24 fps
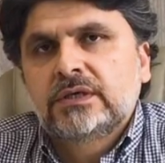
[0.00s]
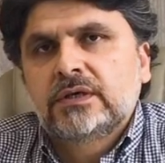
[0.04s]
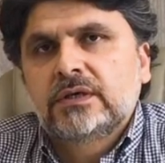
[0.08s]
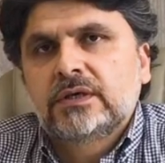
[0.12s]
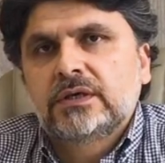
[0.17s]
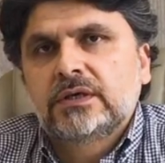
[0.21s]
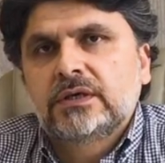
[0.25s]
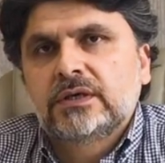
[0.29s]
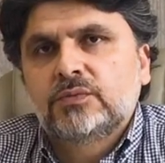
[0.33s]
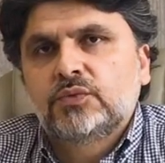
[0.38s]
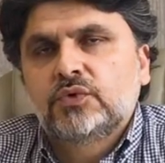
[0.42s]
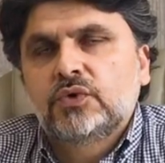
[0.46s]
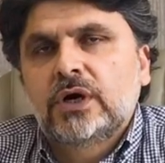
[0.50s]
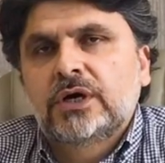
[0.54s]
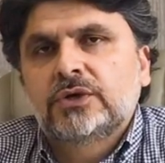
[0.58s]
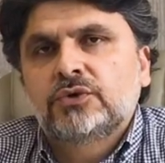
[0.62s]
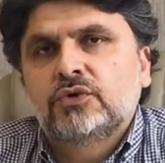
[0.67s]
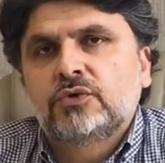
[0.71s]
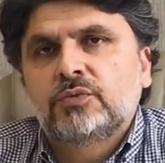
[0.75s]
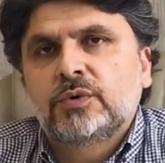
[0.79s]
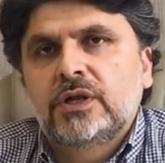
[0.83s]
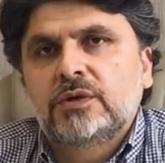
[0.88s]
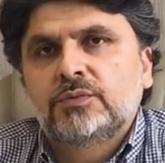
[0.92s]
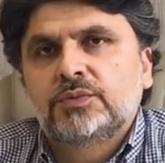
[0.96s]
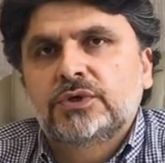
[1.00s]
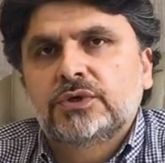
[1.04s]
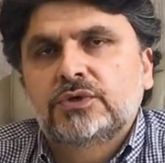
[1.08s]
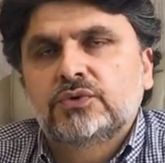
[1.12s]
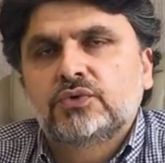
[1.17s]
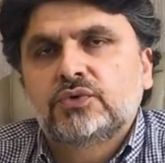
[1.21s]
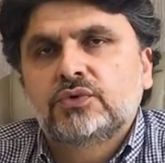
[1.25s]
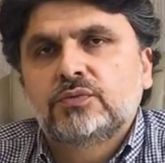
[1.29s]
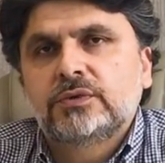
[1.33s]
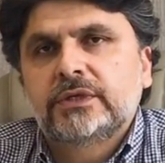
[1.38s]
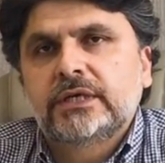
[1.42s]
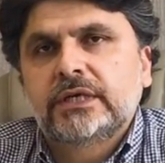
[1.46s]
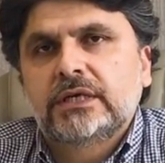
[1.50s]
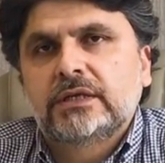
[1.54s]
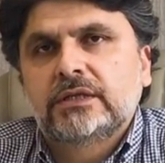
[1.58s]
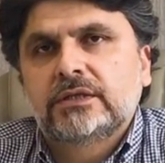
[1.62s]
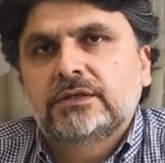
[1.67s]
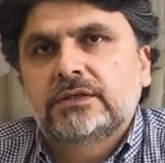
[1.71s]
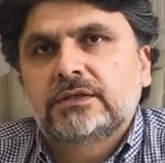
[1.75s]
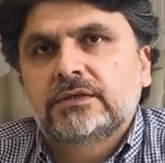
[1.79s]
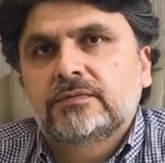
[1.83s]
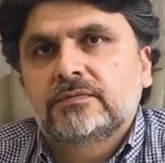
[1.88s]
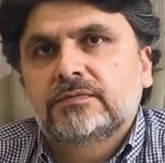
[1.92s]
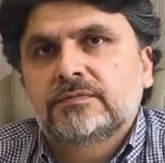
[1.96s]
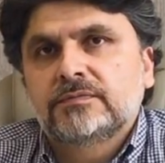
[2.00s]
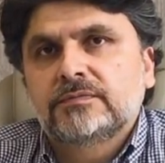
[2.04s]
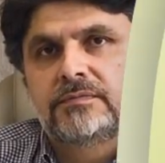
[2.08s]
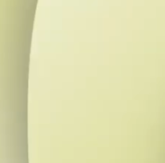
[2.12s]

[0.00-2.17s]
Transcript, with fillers: E, bu anormal bir durum değildir.